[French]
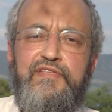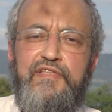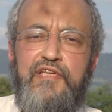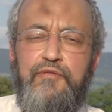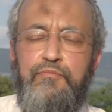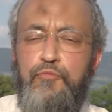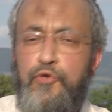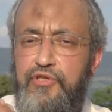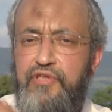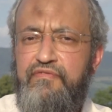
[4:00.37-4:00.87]

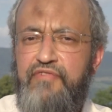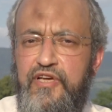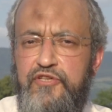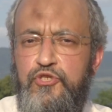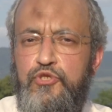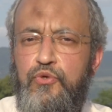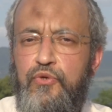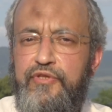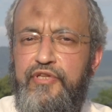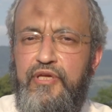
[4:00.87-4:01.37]
cette
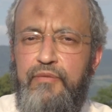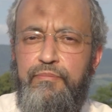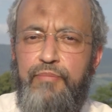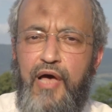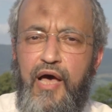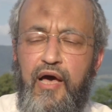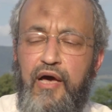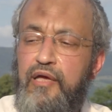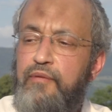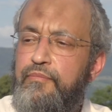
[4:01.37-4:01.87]
motivation au
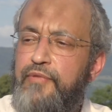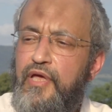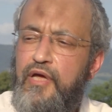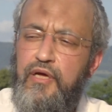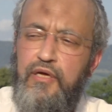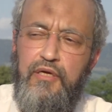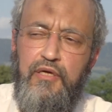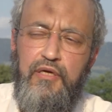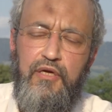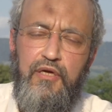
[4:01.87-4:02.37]
départ, eh
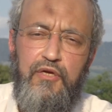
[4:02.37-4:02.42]
bien,